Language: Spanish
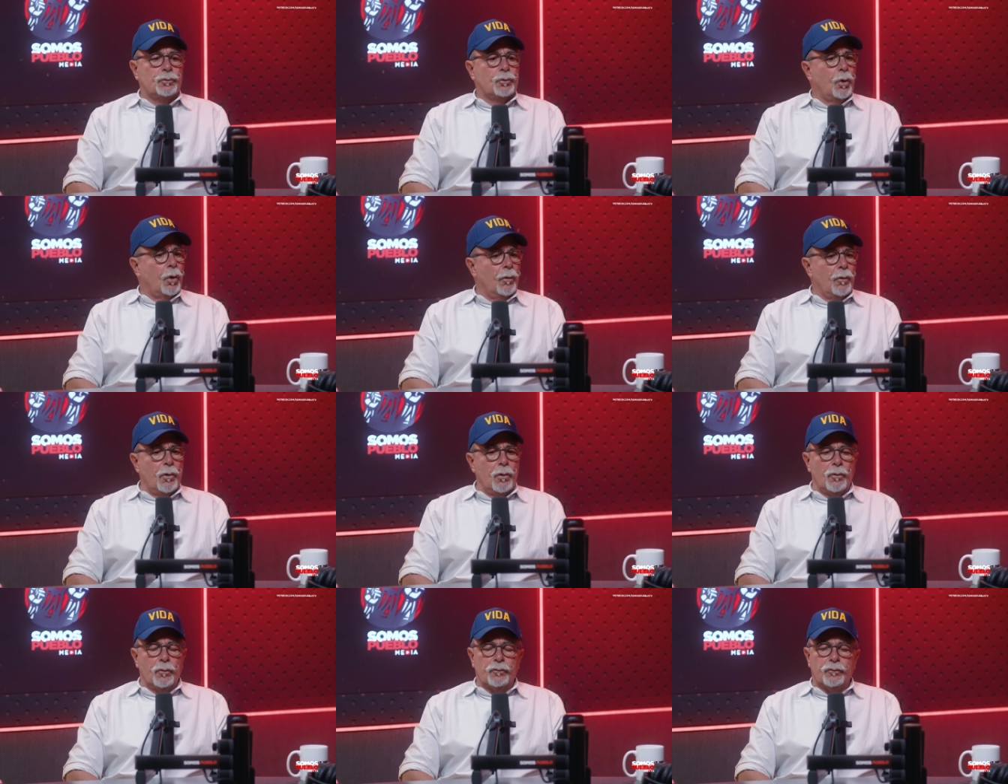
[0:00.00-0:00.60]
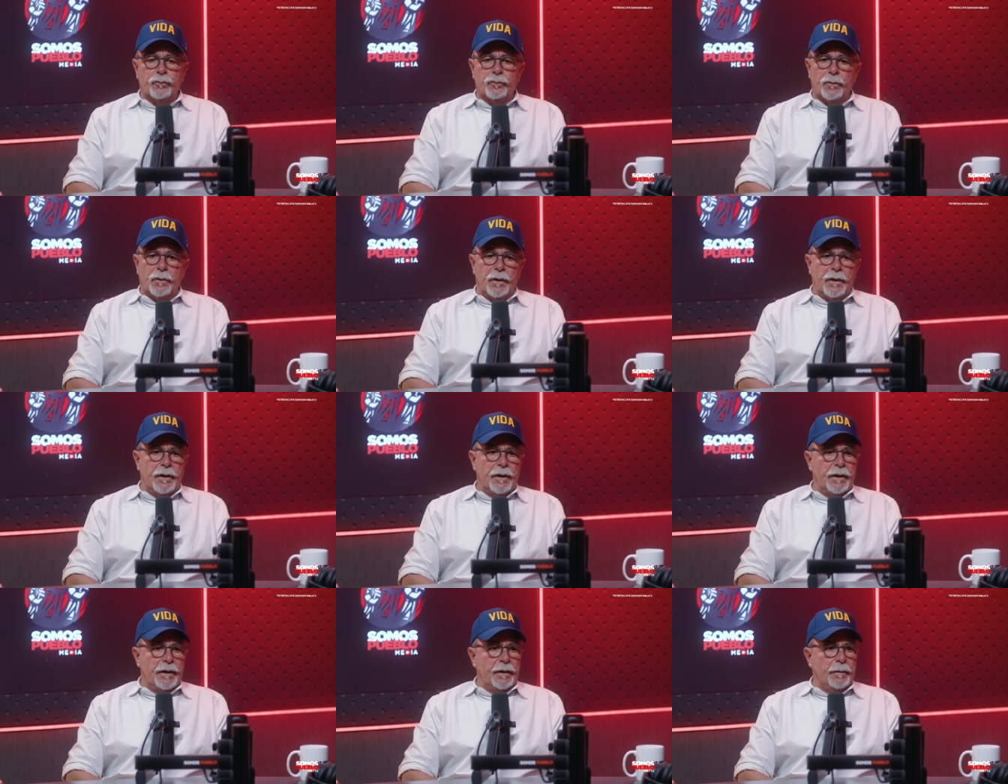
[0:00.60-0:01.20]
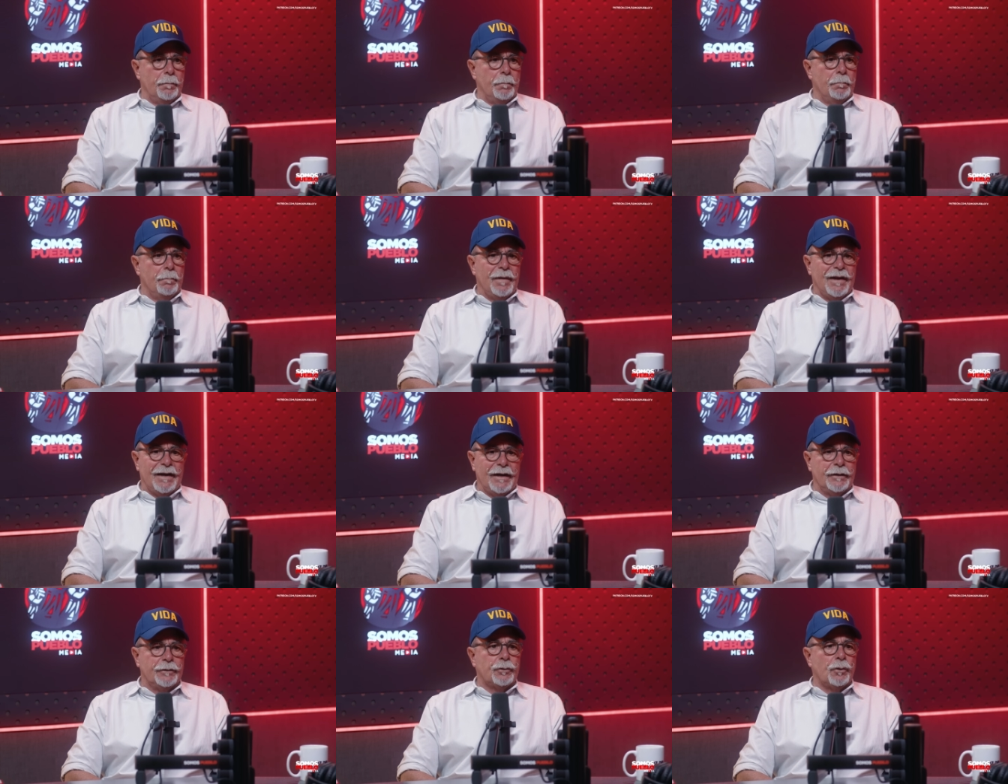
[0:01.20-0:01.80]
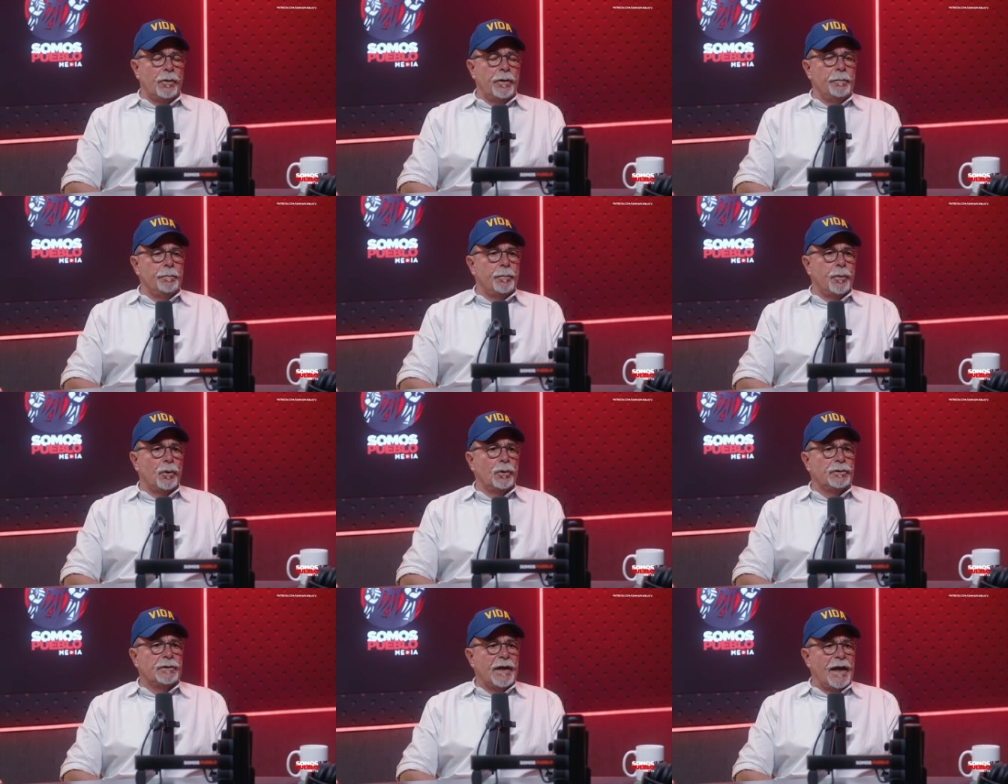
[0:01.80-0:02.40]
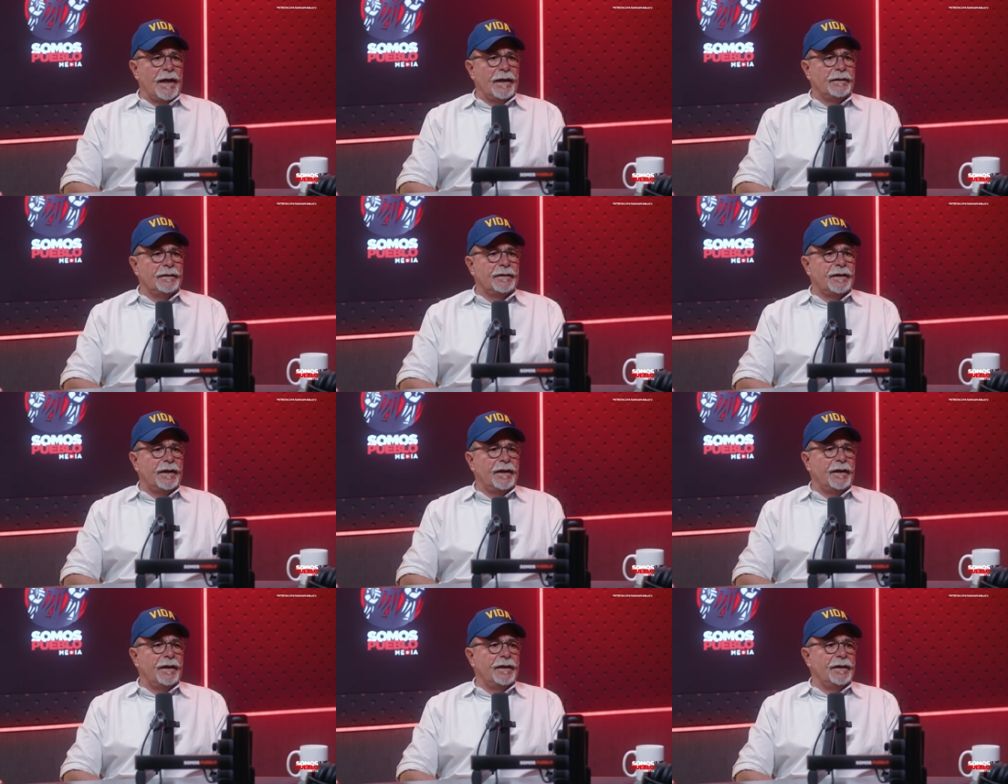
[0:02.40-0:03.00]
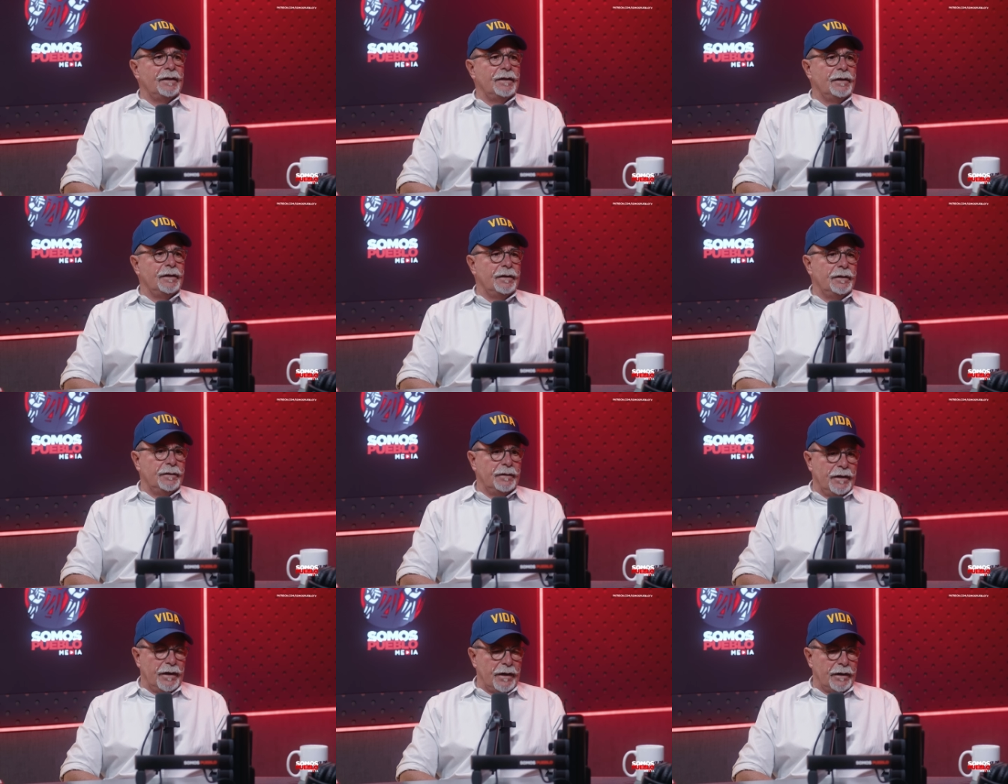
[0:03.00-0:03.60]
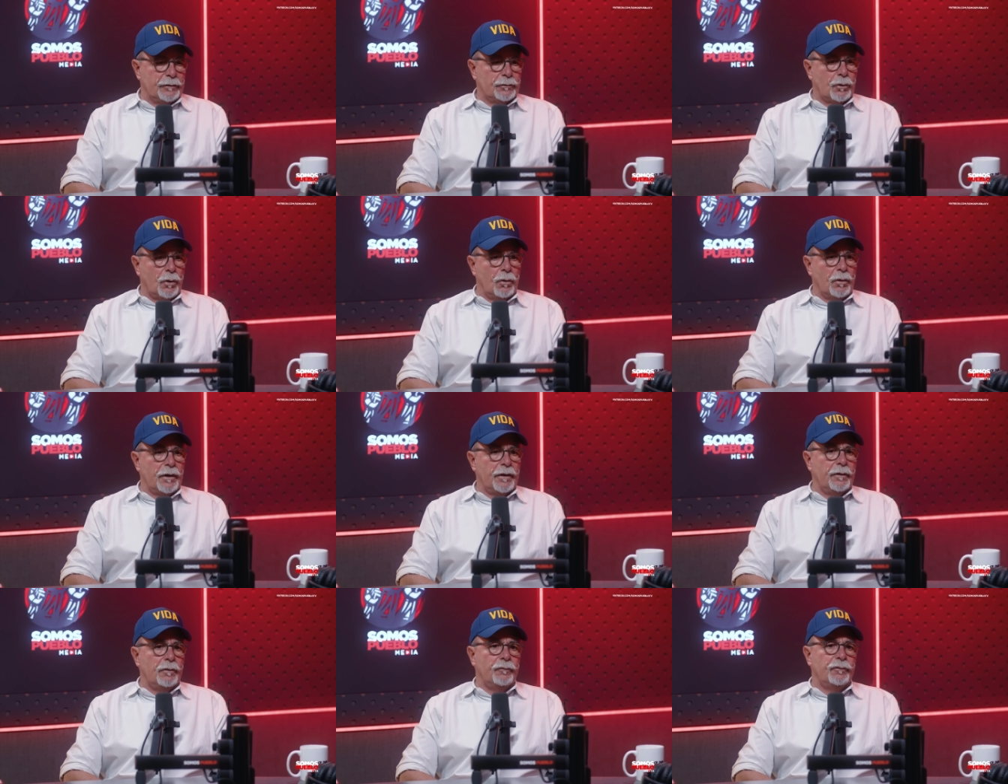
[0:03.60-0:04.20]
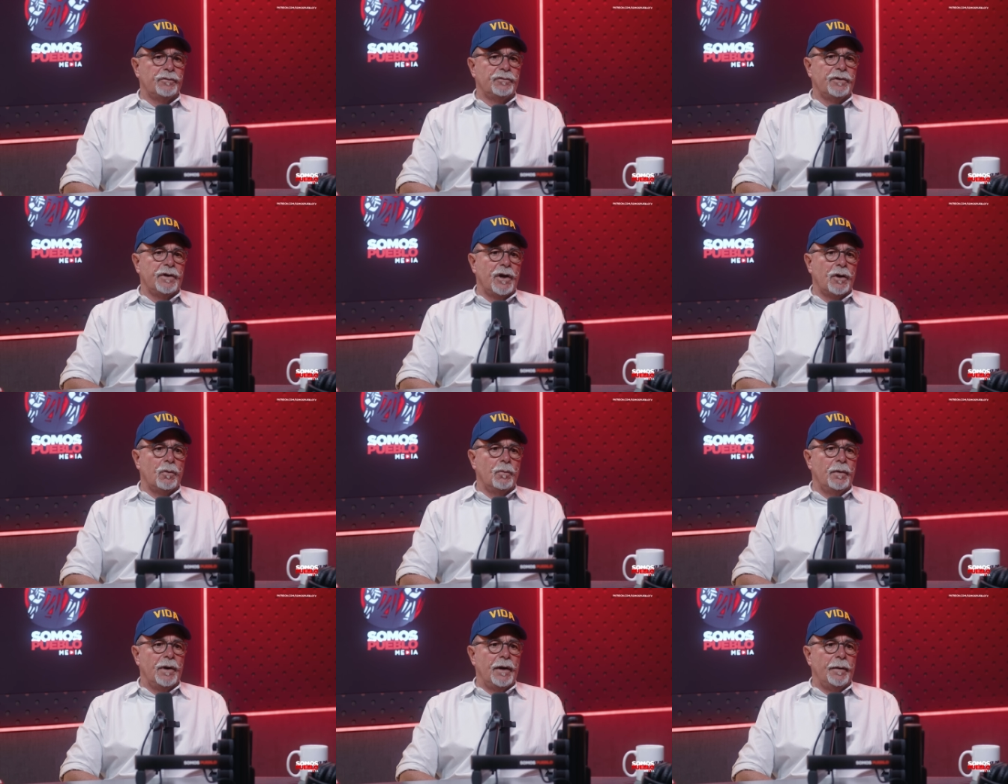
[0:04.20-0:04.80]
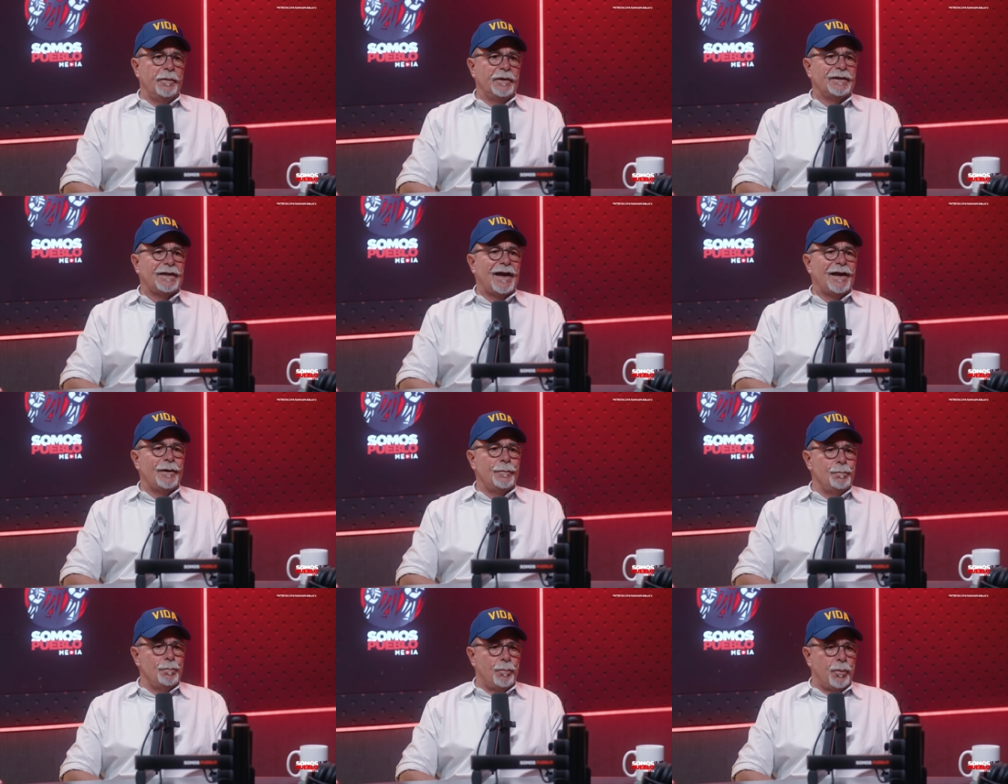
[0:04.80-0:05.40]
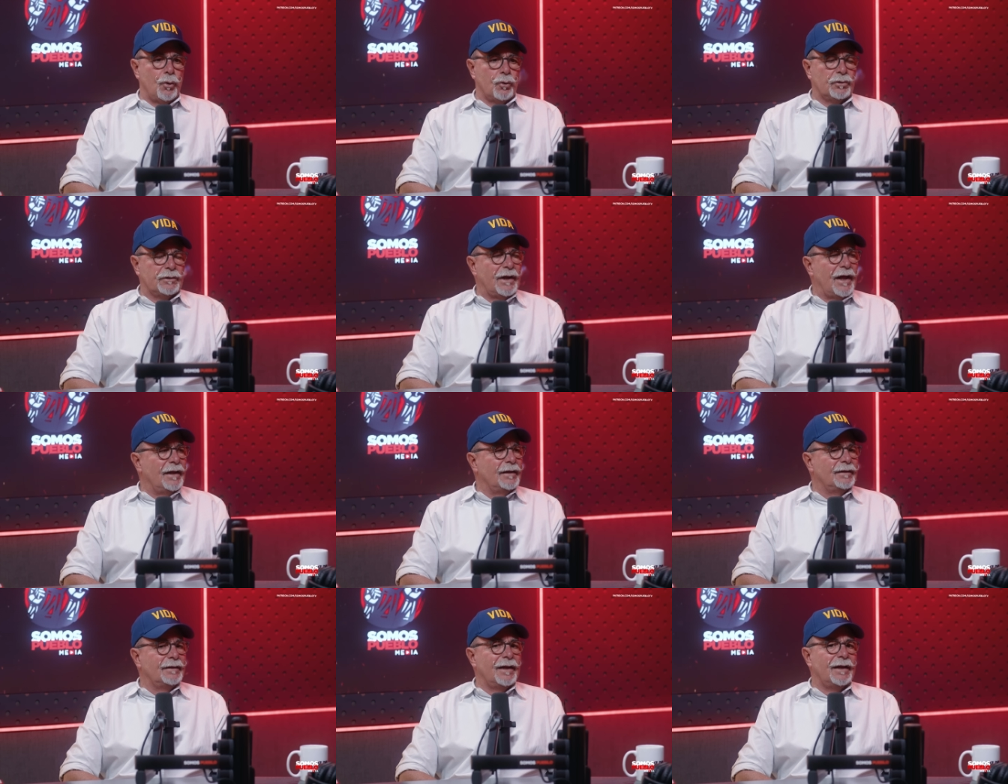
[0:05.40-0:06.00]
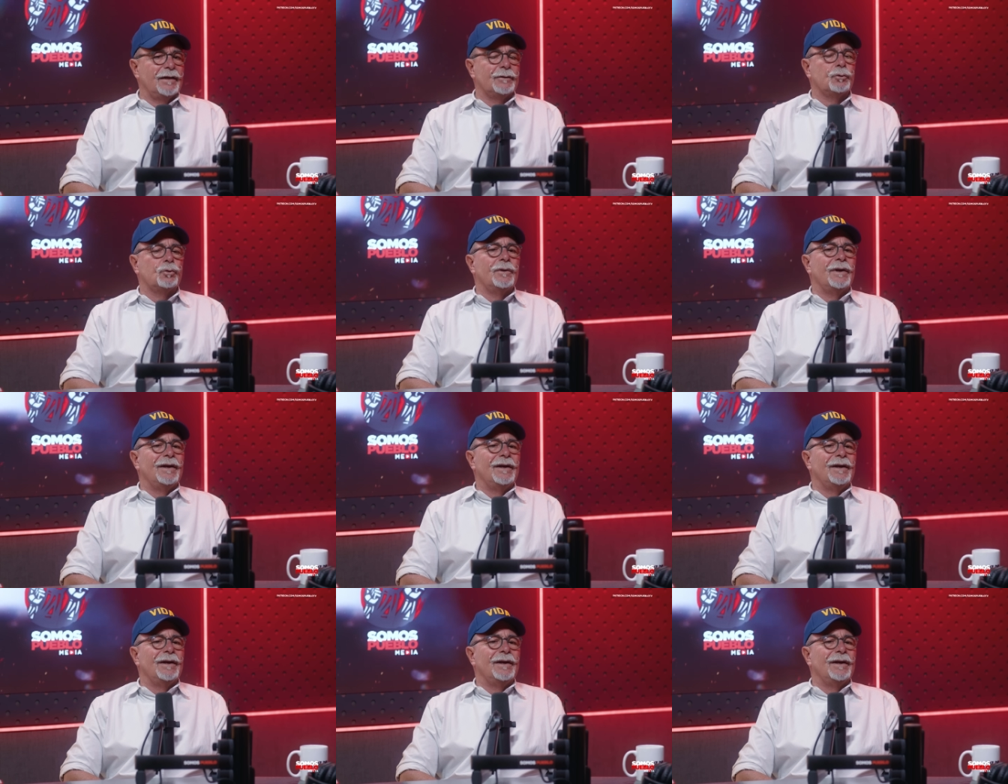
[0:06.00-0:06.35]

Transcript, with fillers: todos los eh, ministros importantes y directores de oficinas gubernamentales importantes,